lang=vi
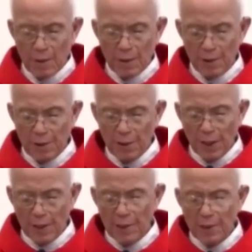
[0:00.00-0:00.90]
Khi
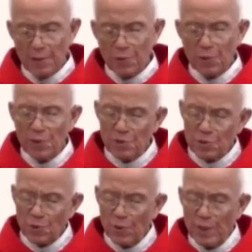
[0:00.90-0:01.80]
ấy, Chúa
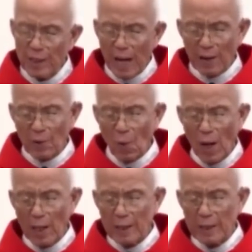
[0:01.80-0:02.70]
Giêsu đi ngang
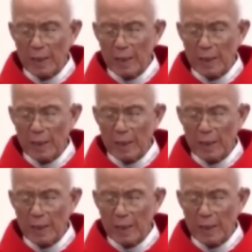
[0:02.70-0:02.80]
qua,